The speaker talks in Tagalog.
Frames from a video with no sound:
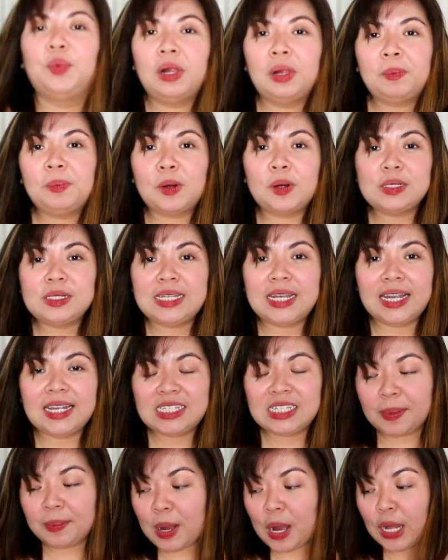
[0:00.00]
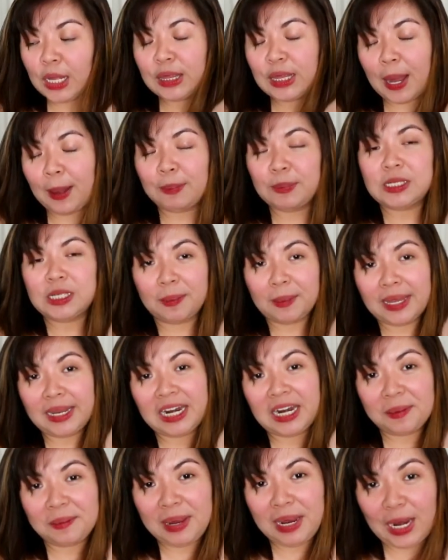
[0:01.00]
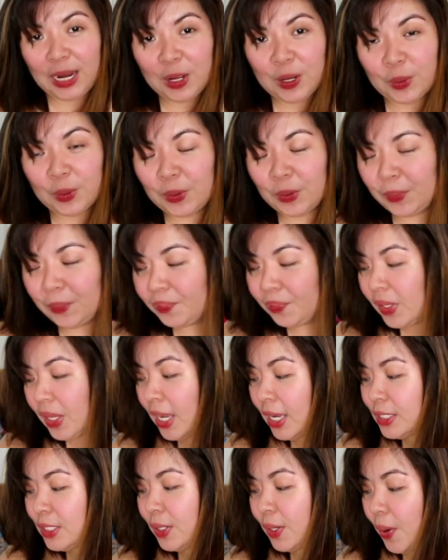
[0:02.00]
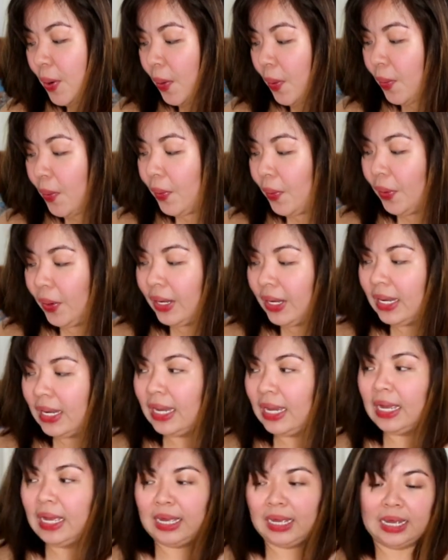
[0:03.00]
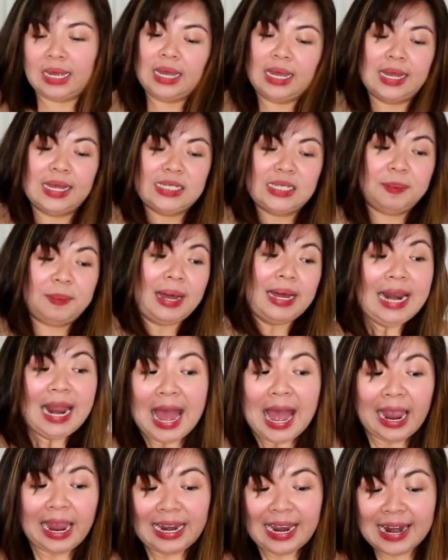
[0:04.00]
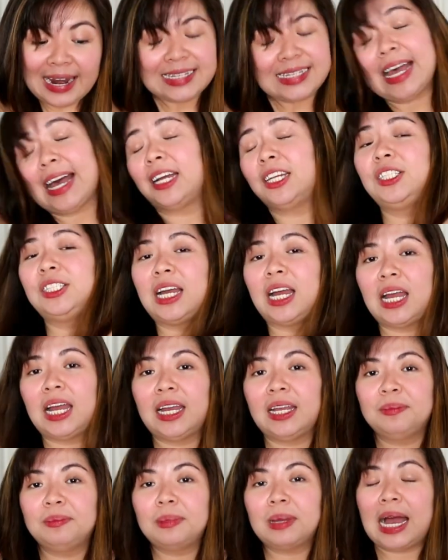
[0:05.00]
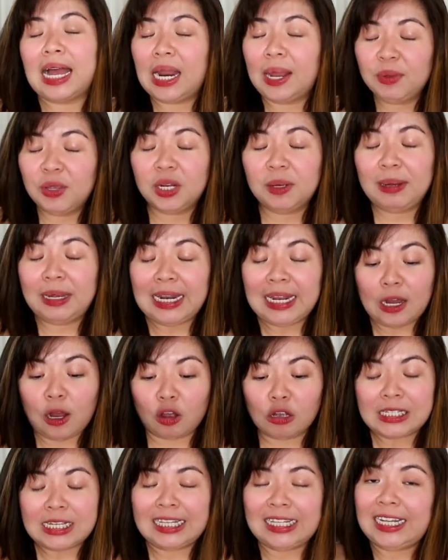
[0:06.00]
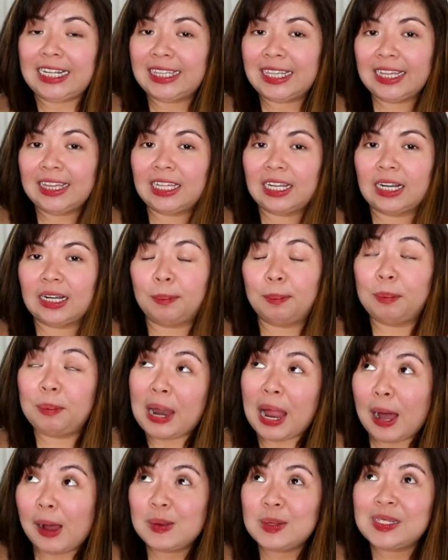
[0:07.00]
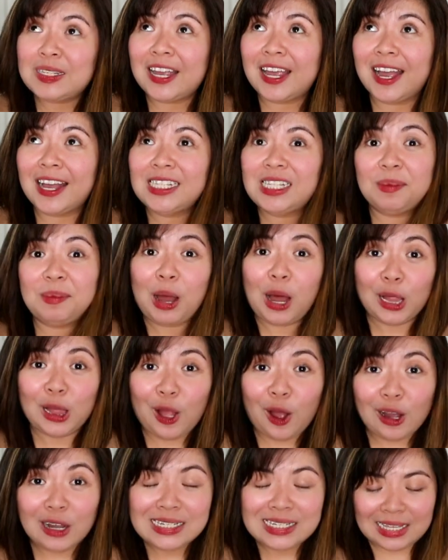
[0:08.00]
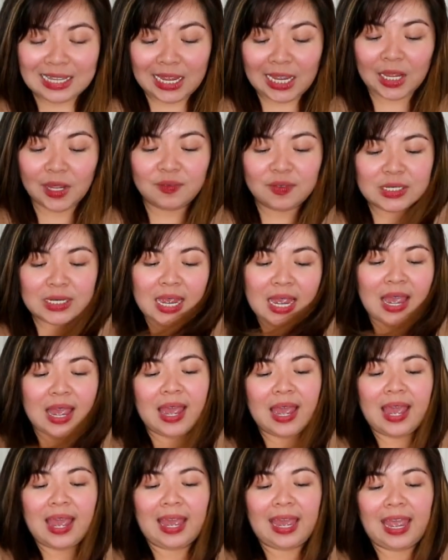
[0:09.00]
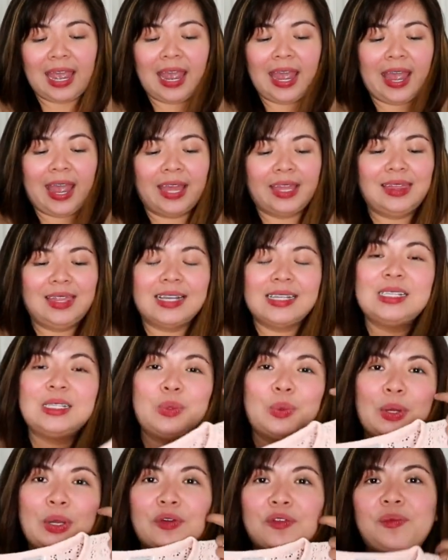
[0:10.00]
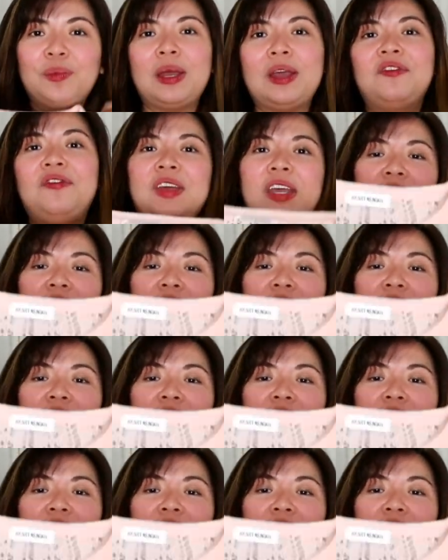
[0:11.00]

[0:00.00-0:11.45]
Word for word: We'll proceed sa mga tops naman na nabili ko. So, sa mga nakakilala sa akin dyan, alam niyo na mahilig ako sa knitted na blouses, sa mga long sleeves. And this is one of my